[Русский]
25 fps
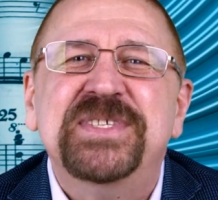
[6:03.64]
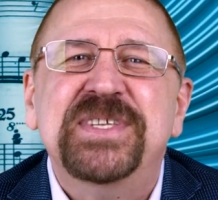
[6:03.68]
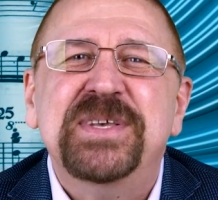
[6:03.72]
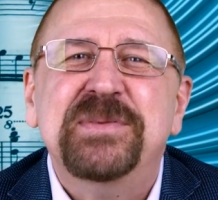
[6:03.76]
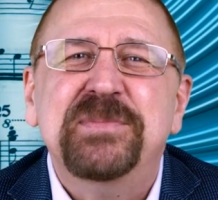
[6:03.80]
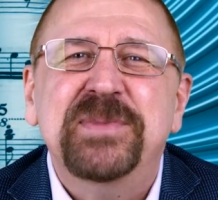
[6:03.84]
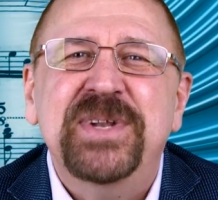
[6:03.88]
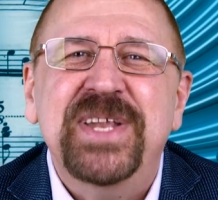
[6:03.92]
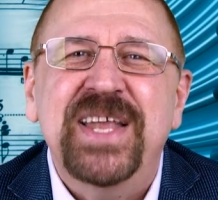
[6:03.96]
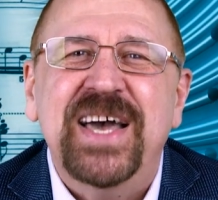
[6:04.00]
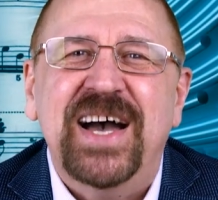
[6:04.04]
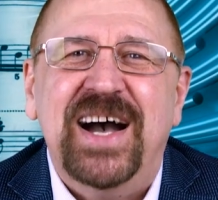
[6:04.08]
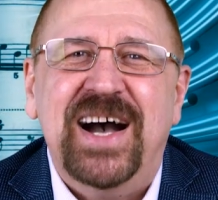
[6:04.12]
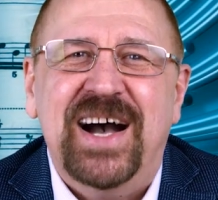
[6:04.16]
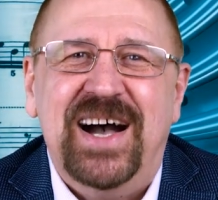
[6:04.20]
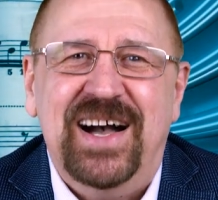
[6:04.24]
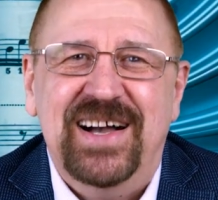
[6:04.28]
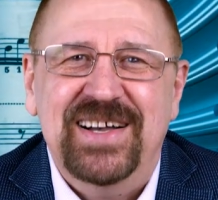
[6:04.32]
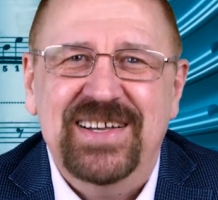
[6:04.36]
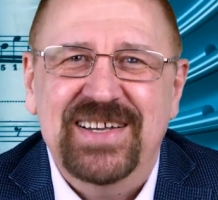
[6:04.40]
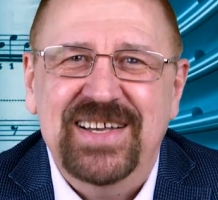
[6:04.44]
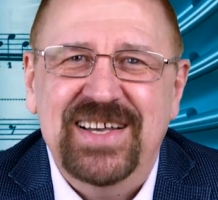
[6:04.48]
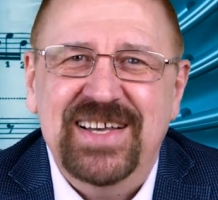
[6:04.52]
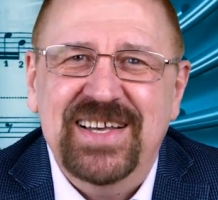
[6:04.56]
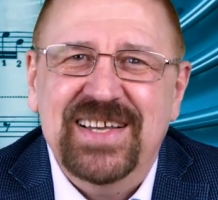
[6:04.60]
Земля,
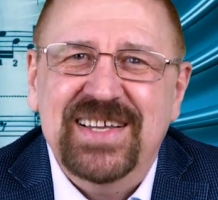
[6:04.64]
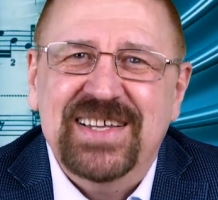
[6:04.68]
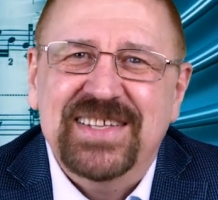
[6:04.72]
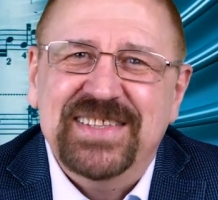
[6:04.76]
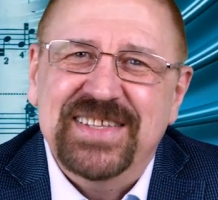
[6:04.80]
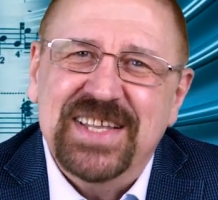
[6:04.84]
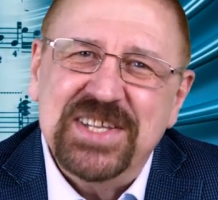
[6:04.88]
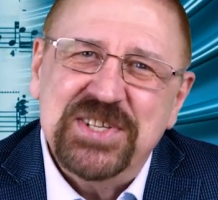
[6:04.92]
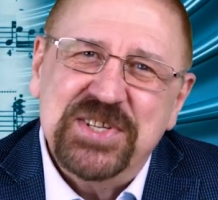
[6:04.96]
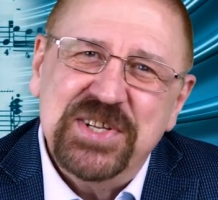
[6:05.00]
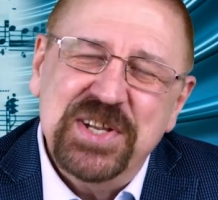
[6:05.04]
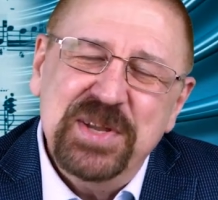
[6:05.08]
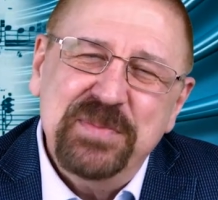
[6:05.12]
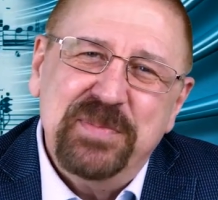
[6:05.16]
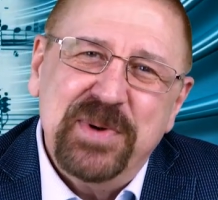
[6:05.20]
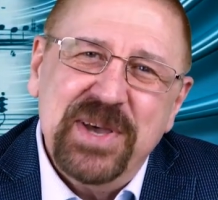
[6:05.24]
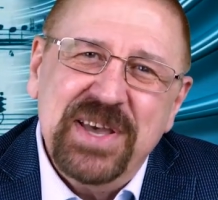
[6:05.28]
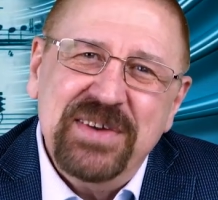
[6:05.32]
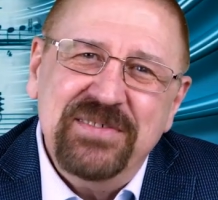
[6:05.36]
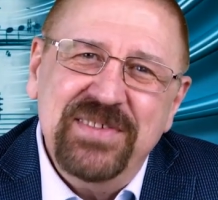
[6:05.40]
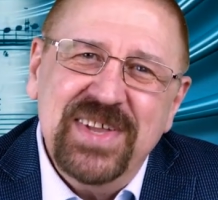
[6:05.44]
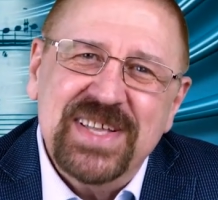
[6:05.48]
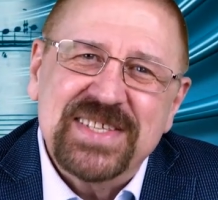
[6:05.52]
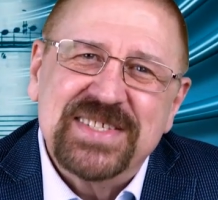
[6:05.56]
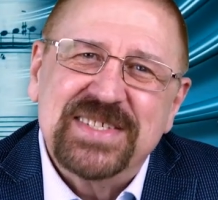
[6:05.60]
начали
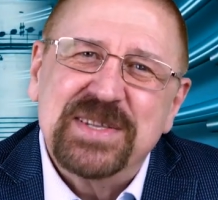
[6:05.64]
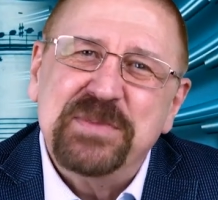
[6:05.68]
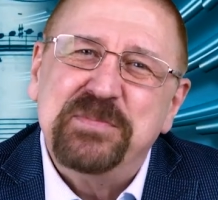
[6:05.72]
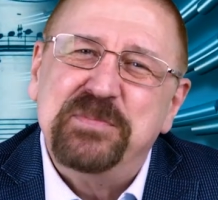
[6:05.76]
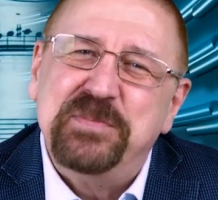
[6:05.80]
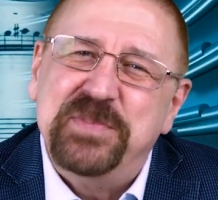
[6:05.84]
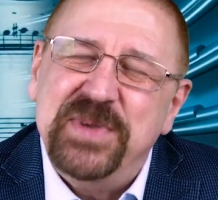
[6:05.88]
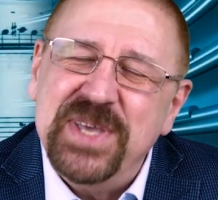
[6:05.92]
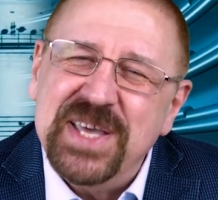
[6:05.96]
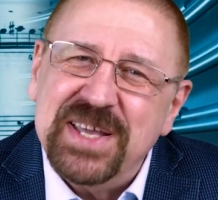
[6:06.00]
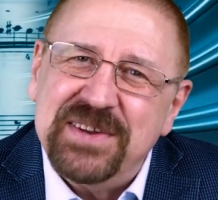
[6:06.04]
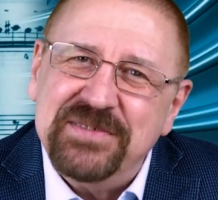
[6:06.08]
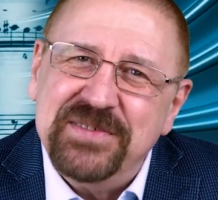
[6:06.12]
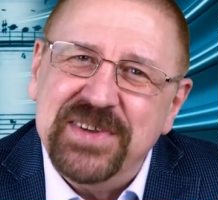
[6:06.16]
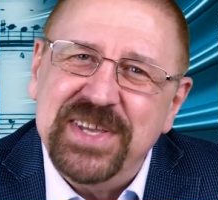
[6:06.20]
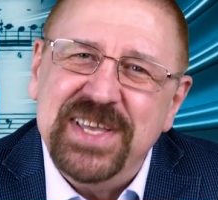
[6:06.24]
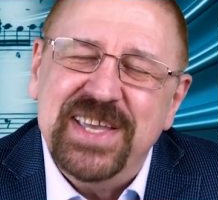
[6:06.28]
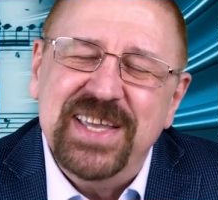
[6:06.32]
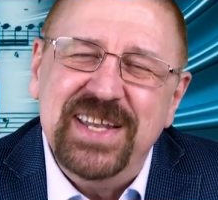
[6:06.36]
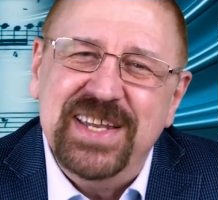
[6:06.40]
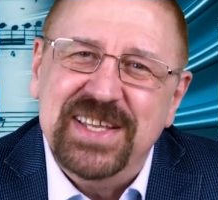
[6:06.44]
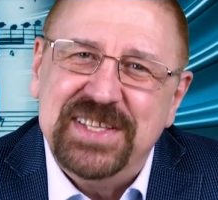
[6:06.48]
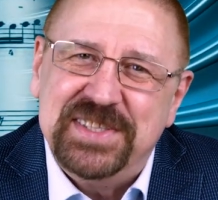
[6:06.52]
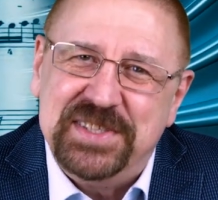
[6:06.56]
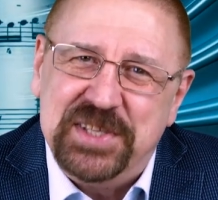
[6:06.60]
появляться
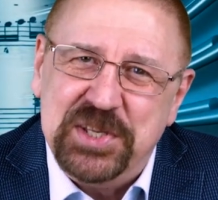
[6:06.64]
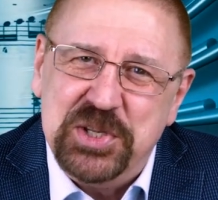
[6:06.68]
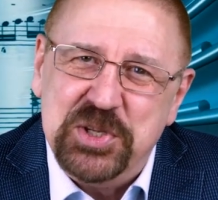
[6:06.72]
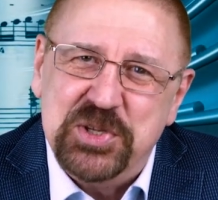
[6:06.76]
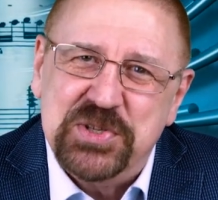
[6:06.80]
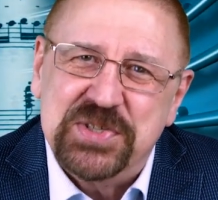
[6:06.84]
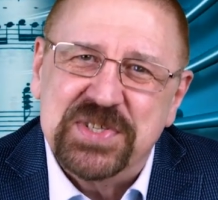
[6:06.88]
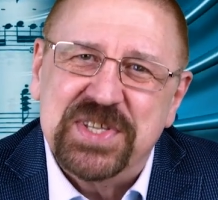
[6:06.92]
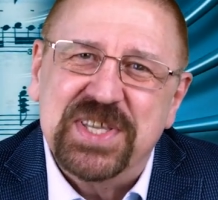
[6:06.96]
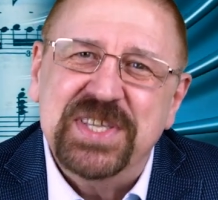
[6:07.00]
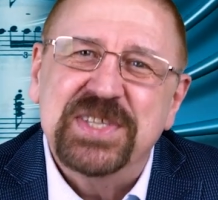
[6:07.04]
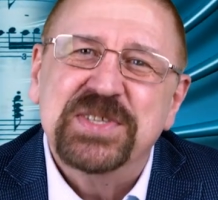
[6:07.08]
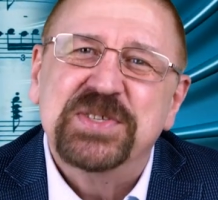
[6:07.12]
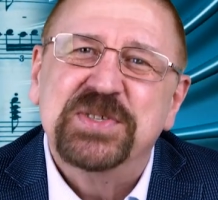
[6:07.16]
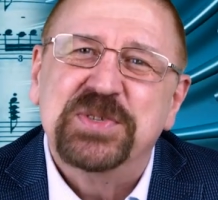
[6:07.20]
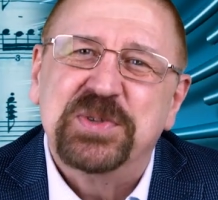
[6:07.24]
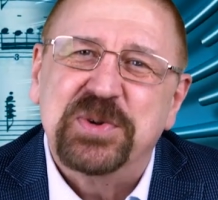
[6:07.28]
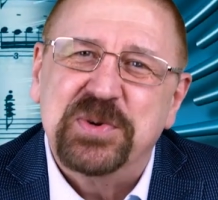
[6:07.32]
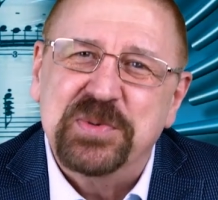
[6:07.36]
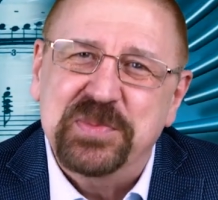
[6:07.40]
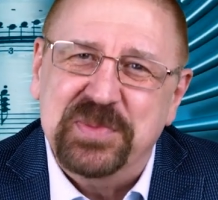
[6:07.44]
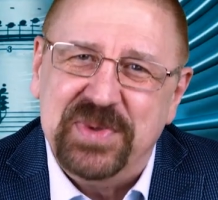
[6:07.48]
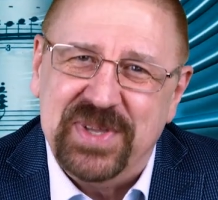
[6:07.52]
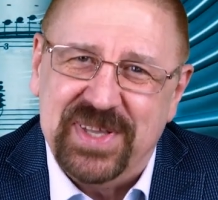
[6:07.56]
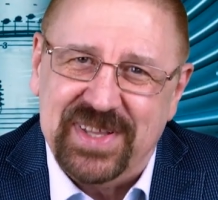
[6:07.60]
первые электрические
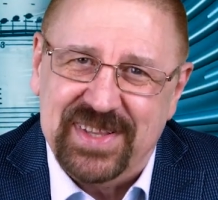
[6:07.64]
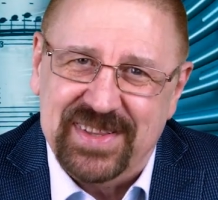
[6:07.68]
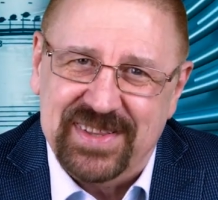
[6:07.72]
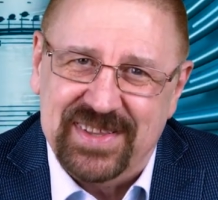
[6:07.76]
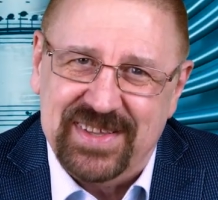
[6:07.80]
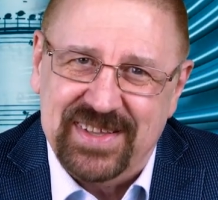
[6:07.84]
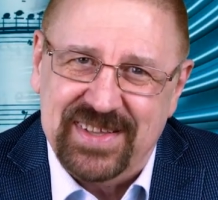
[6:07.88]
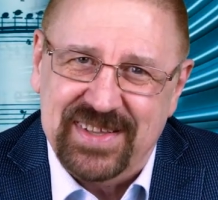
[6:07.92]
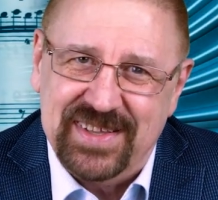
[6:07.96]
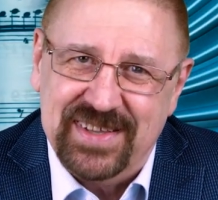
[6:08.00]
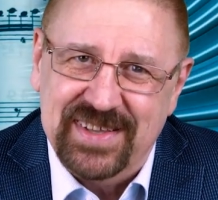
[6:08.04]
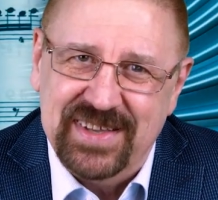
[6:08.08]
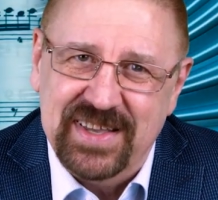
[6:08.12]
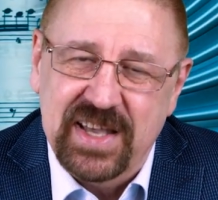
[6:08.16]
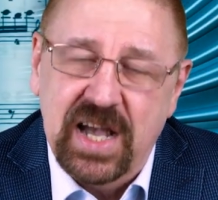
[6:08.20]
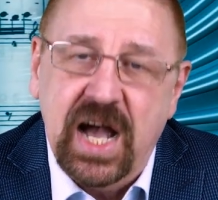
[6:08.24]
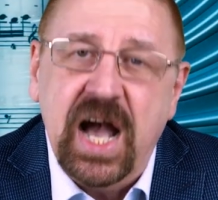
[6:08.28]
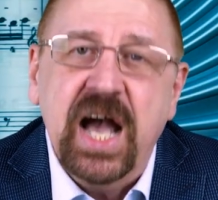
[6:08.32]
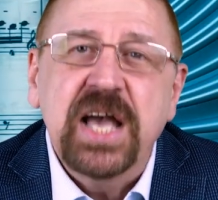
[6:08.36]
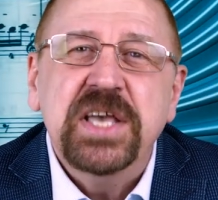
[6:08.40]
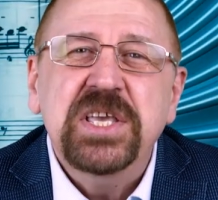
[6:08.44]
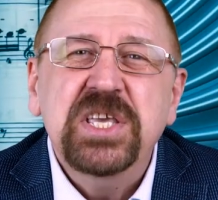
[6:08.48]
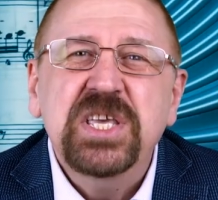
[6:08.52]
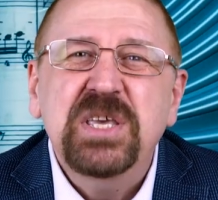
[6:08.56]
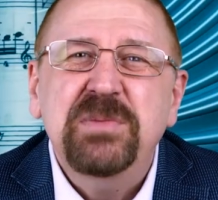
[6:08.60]
инструменты,
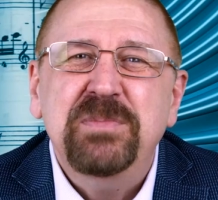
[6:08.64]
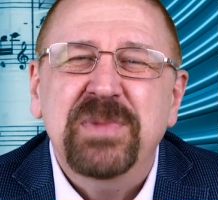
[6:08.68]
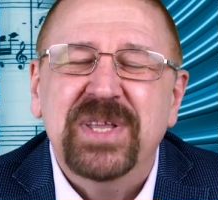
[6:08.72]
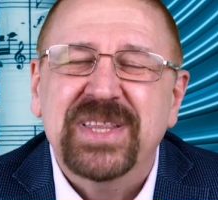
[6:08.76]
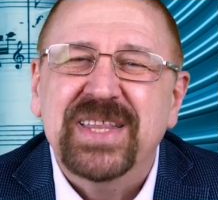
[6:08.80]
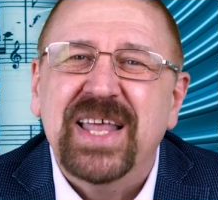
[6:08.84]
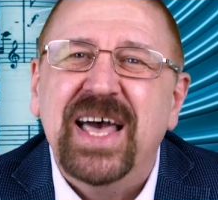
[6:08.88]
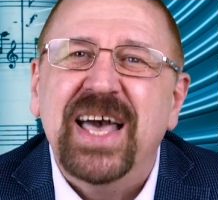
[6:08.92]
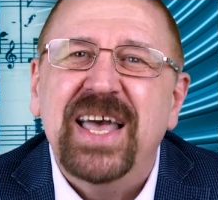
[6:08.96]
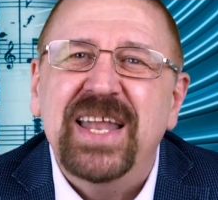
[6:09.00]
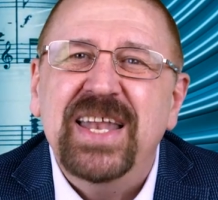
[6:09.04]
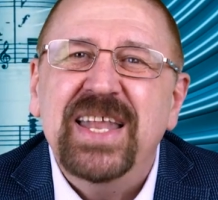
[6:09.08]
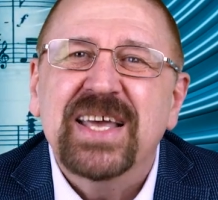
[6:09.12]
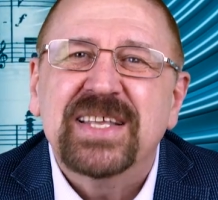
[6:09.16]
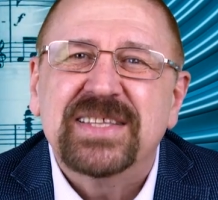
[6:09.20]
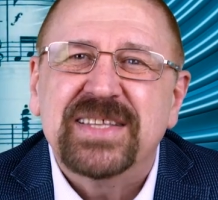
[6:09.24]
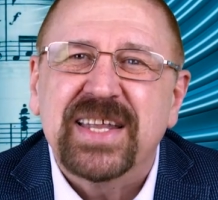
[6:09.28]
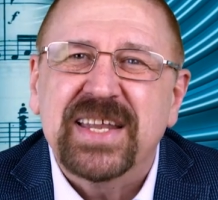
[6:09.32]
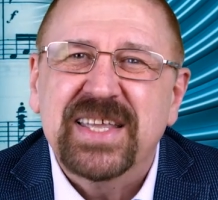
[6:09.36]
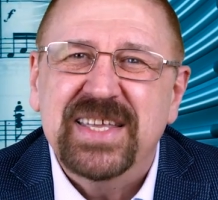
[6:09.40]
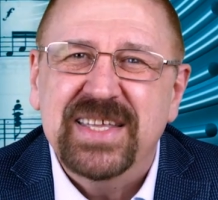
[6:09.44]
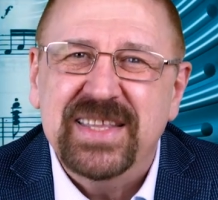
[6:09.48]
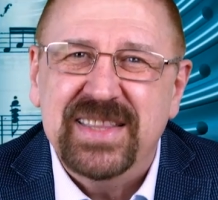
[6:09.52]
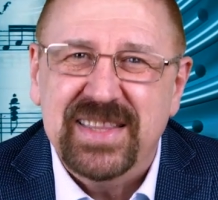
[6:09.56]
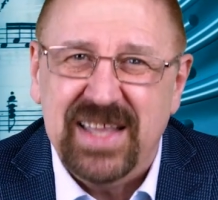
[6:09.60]
а именно
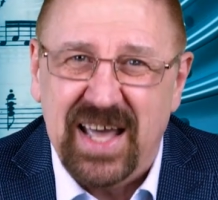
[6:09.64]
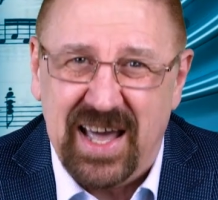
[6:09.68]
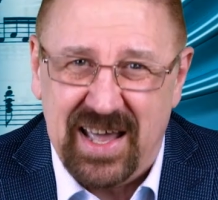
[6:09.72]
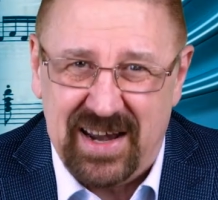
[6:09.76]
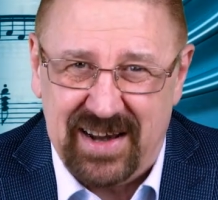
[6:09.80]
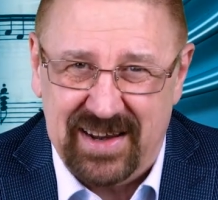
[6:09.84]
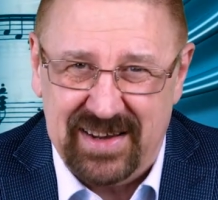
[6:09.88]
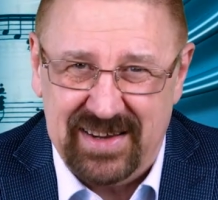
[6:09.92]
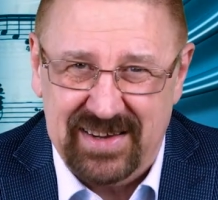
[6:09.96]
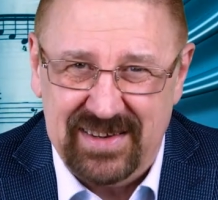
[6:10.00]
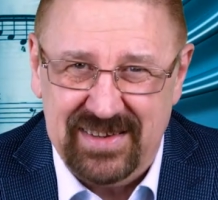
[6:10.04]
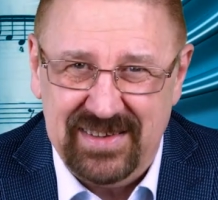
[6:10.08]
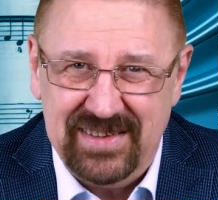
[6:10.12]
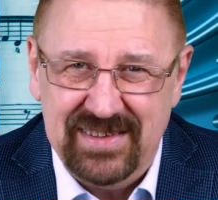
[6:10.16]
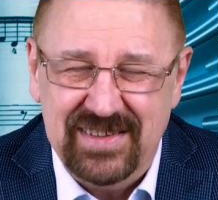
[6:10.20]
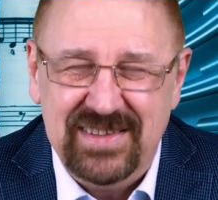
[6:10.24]
электрогитары,